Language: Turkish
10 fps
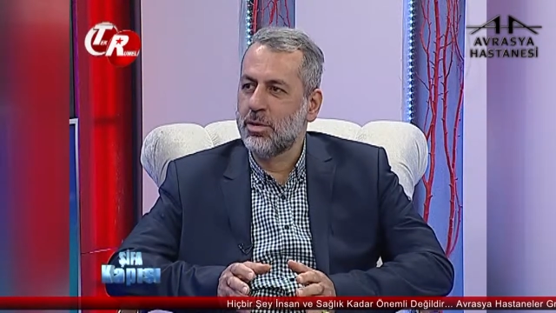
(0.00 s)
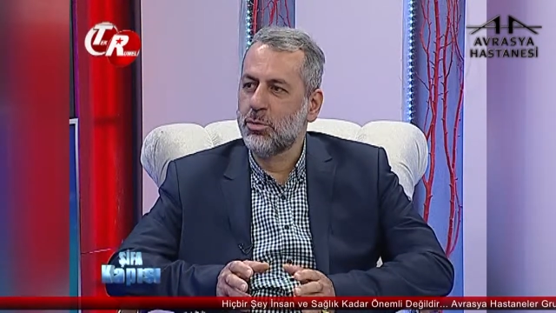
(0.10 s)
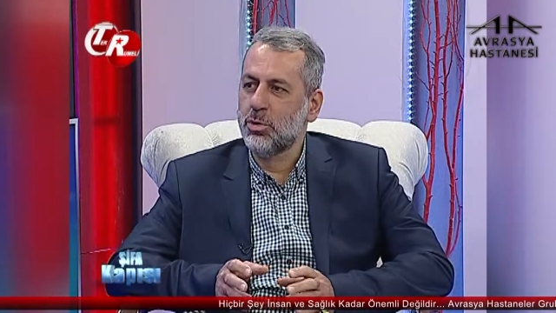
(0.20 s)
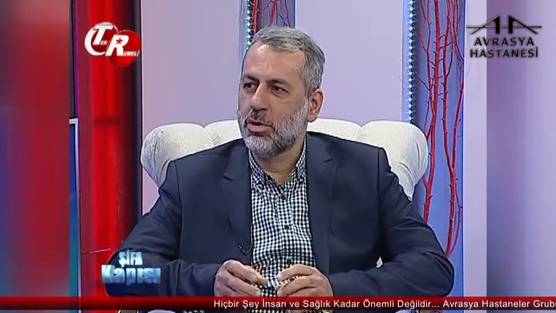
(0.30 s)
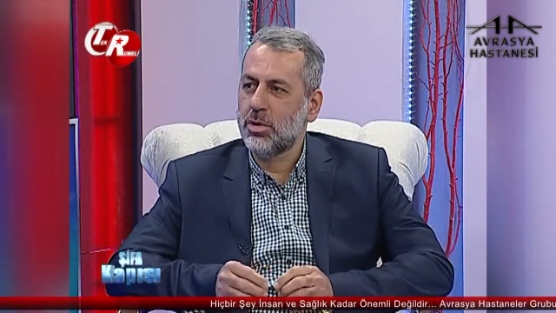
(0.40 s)

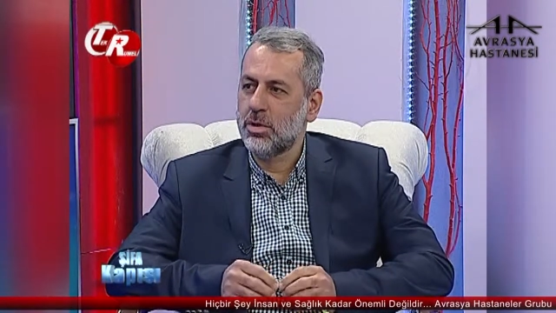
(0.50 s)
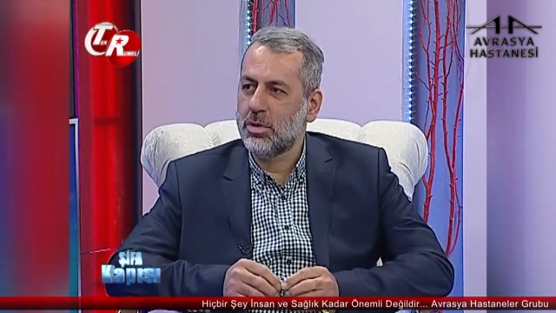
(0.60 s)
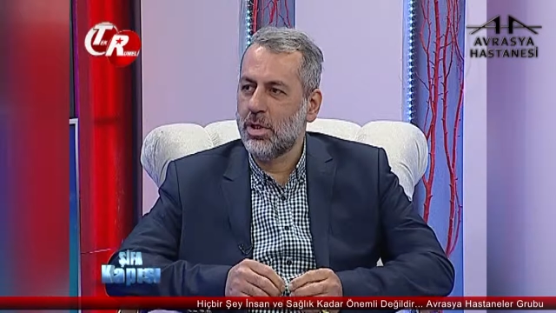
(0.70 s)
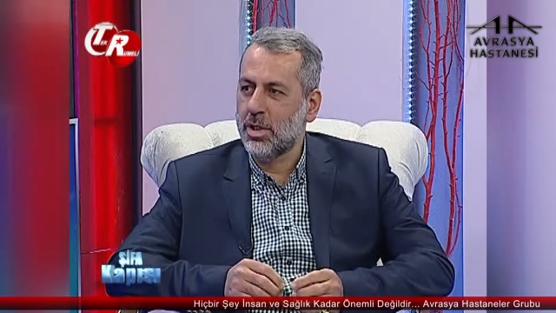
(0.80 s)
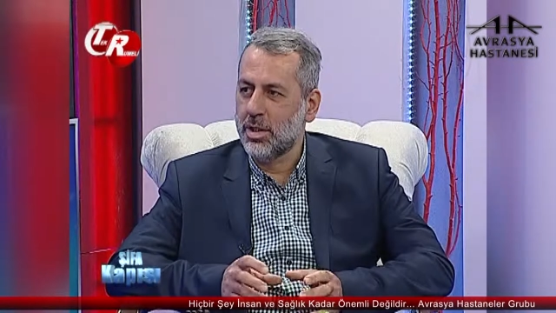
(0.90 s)
evet. yönü
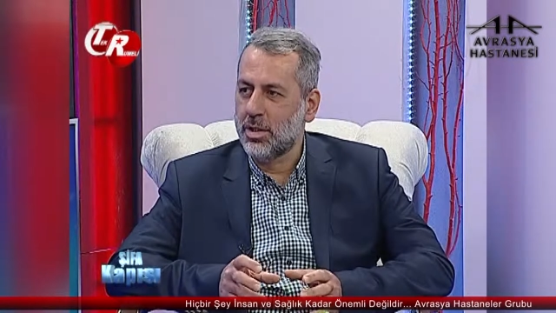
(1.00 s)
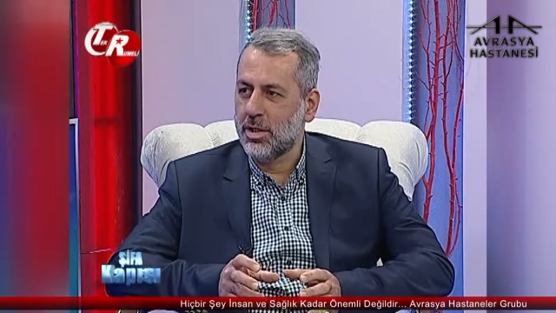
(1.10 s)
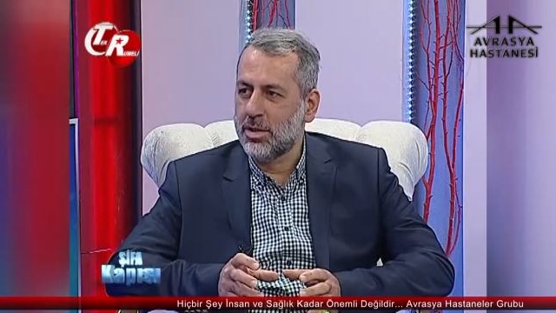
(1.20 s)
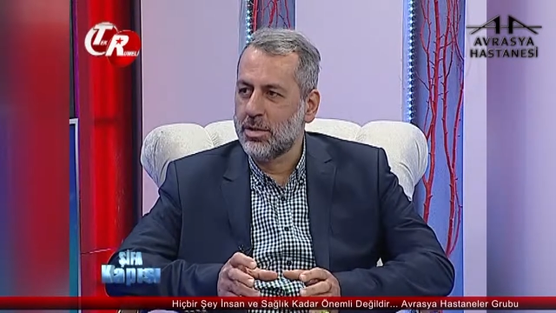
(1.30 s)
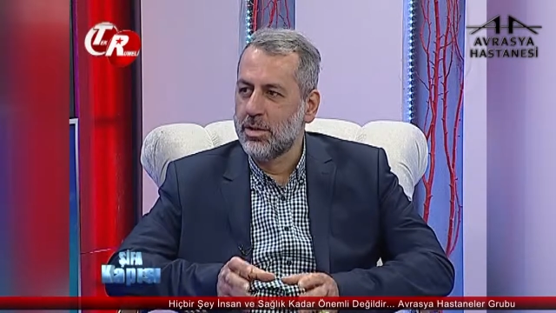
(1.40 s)
harika.
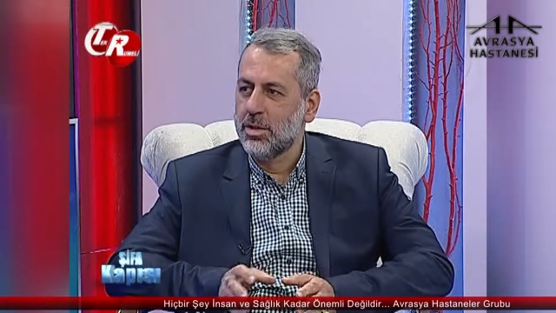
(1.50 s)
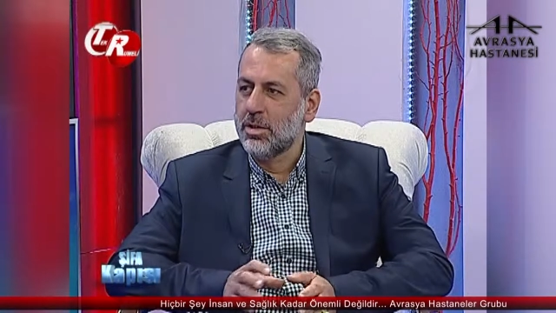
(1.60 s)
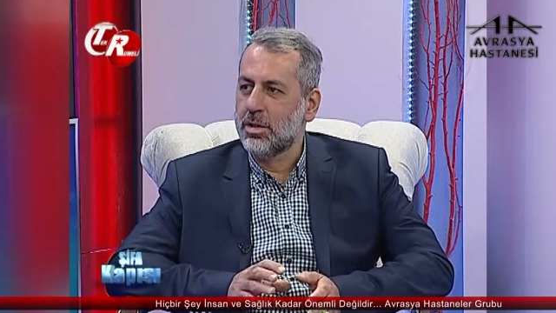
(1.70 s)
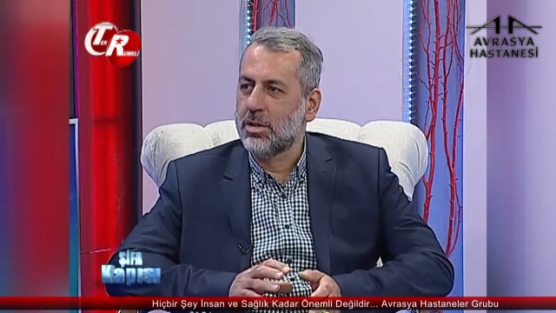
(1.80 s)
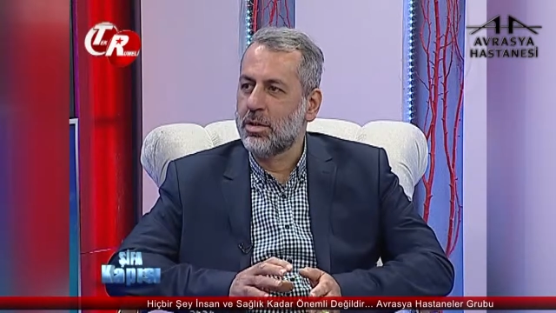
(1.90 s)

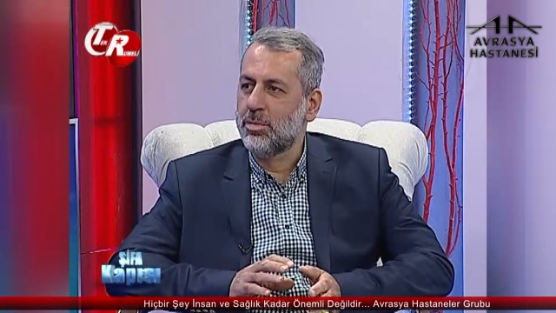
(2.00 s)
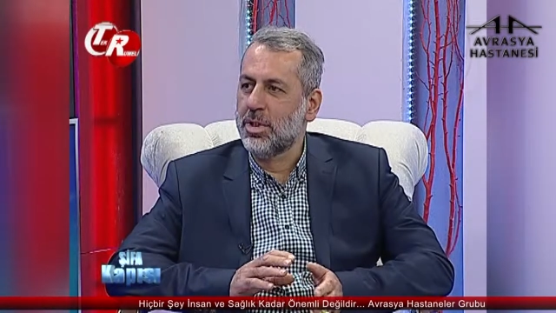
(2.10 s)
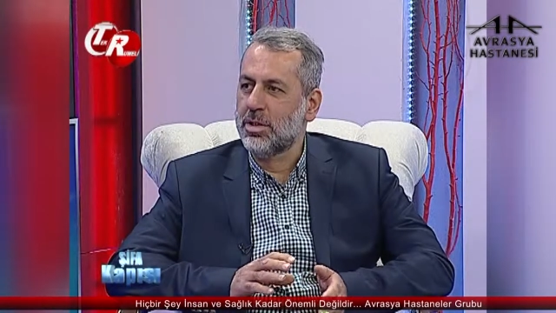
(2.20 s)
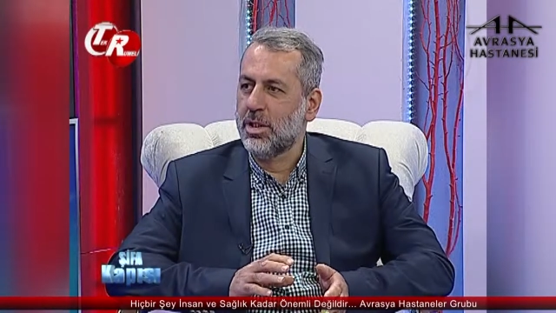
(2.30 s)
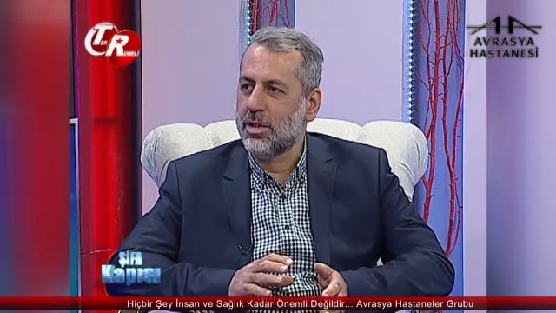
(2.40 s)
E,
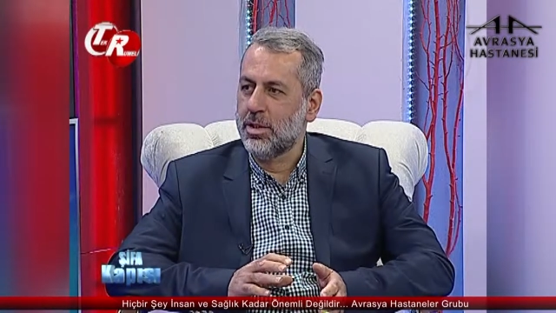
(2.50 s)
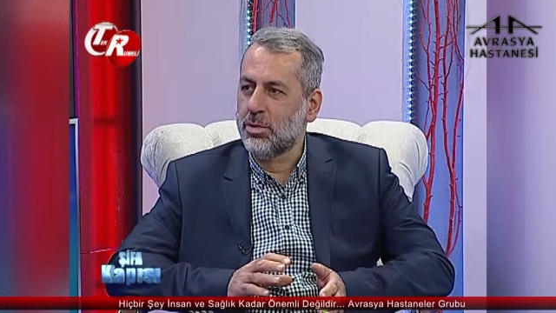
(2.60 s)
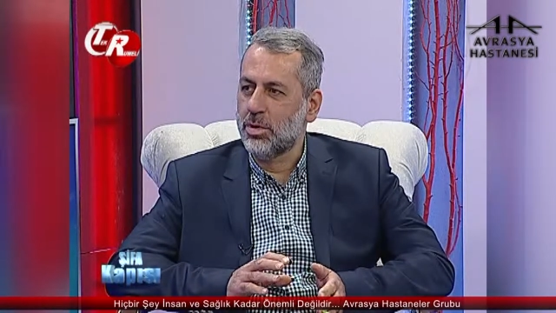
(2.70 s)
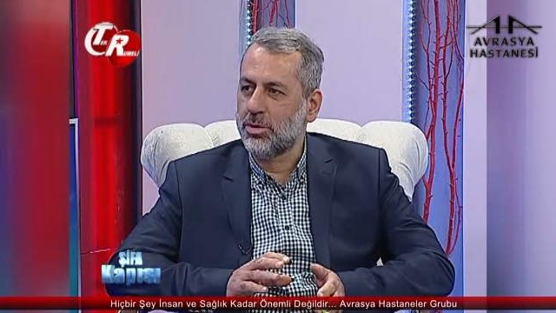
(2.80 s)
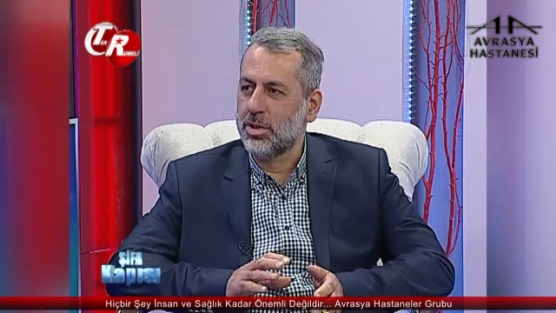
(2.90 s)
Brezilya'dan da
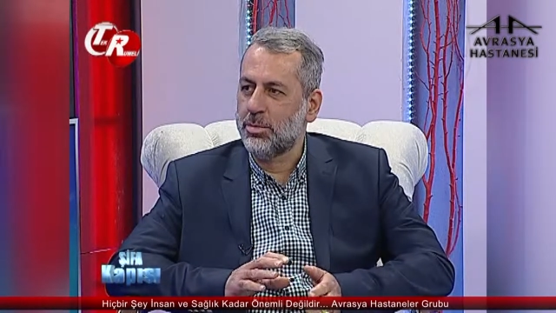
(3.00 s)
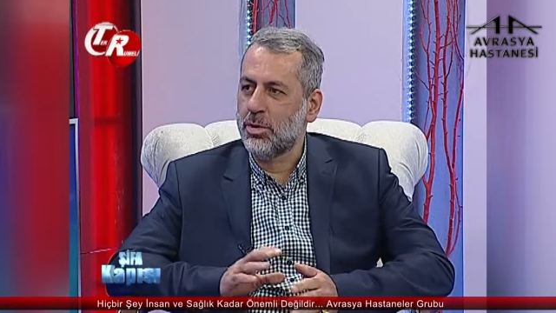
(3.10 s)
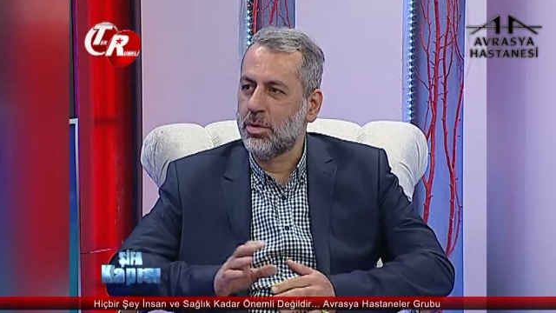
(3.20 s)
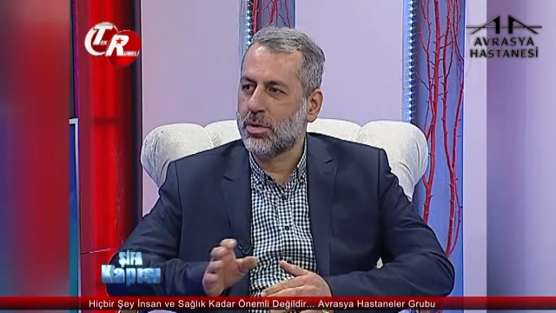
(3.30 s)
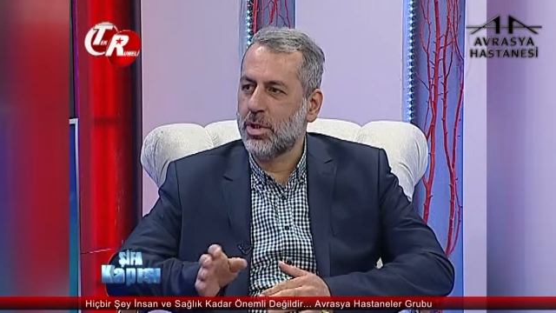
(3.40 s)

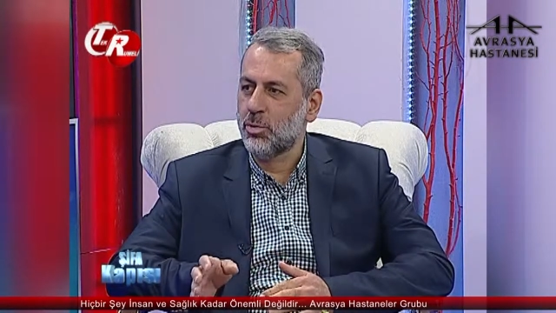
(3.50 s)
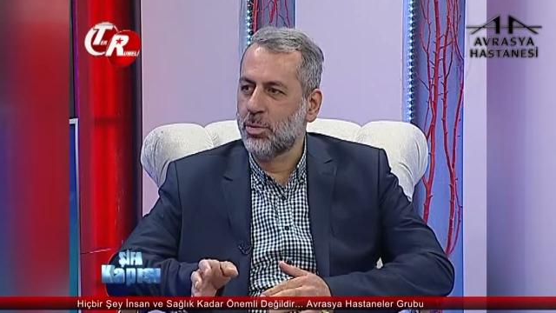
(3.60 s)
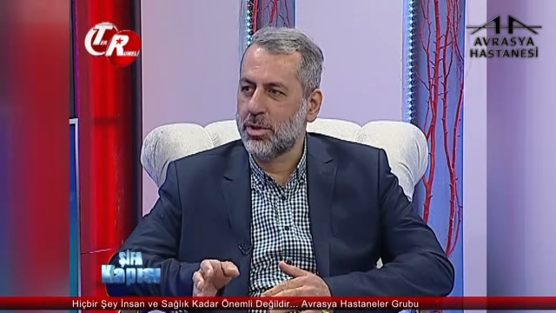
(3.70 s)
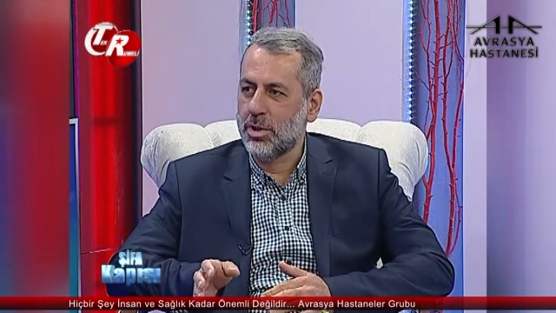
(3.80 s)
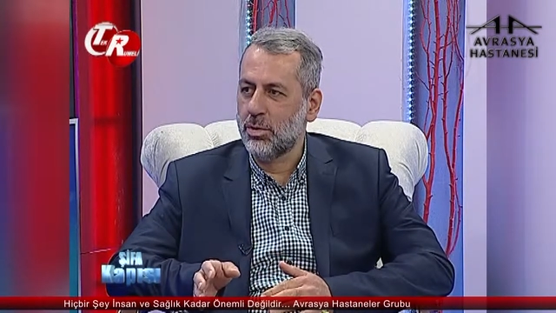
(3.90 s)
ulaşabiliyor,
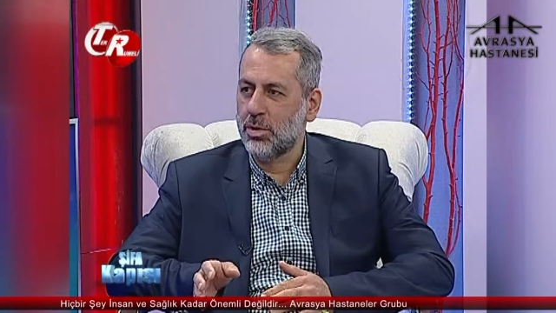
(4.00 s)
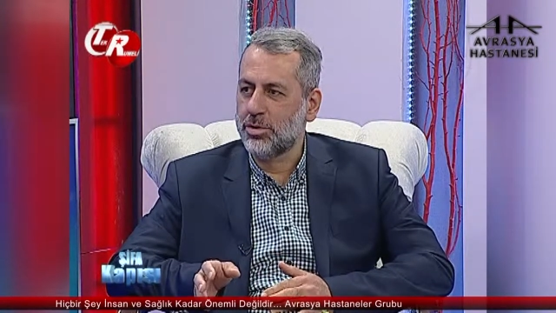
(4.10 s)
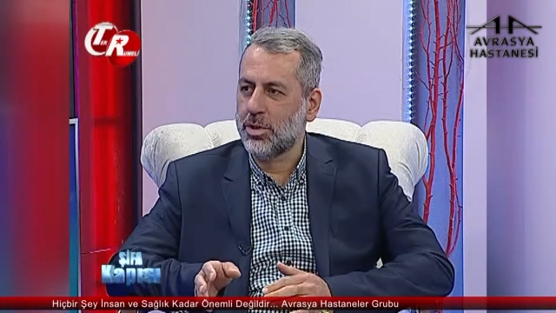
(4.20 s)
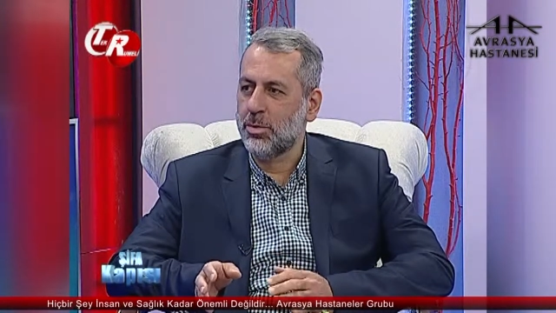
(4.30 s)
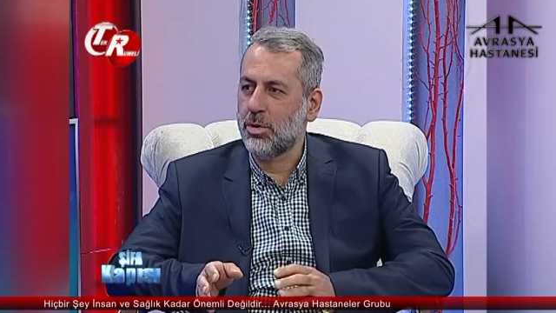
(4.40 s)
Avrupa'dan da
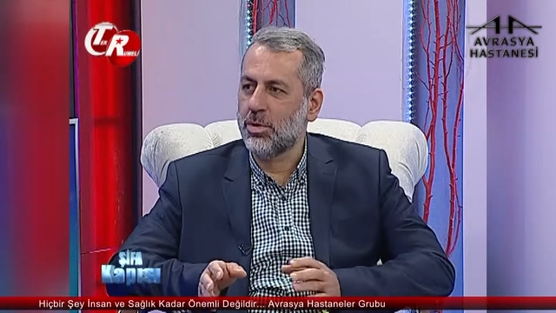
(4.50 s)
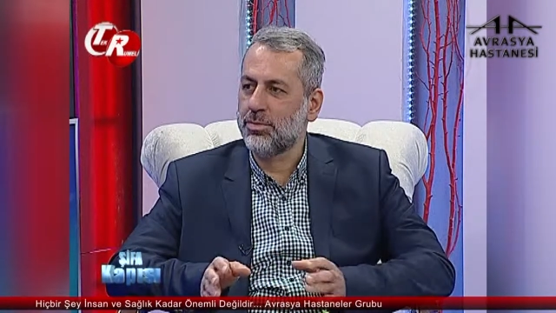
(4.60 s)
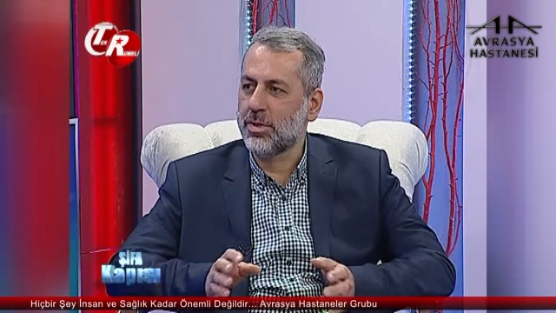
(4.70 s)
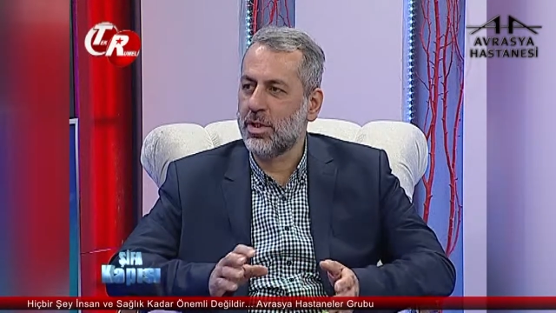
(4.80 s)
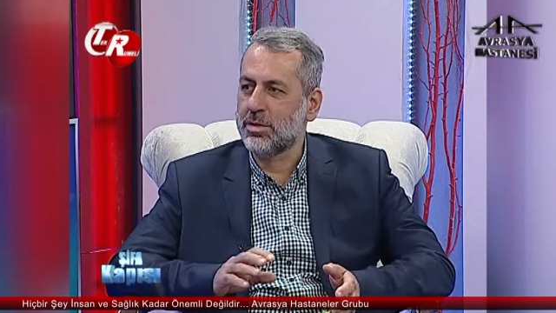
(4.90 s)
ulaşabiliyor, ulaşabiliyor.